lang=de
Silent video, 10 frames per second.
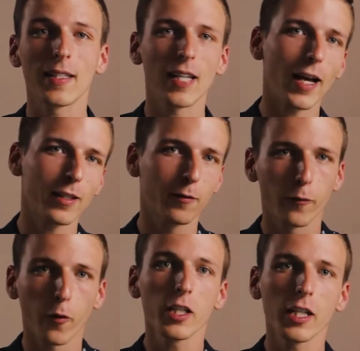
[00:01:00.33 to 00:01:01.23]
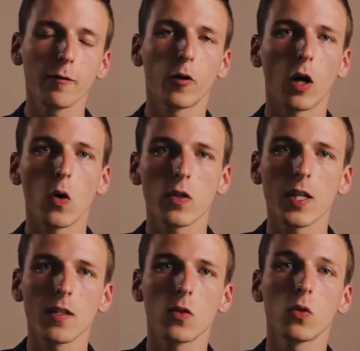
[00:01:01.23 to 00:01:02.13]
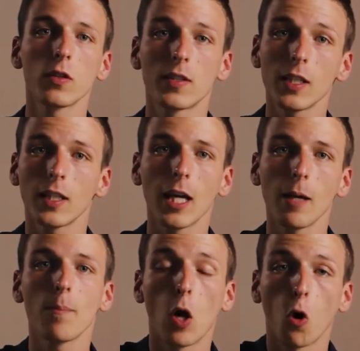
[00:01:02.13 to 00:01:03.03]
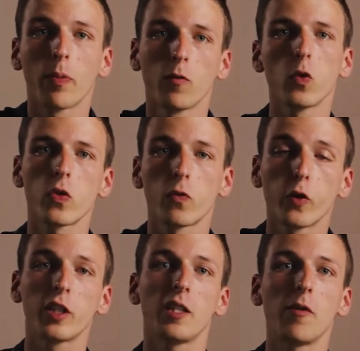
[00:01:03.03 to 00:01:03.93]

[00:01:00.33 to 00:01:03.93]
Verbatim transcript: das heißt von den Voraussetzungen sich eben auch bewusst für die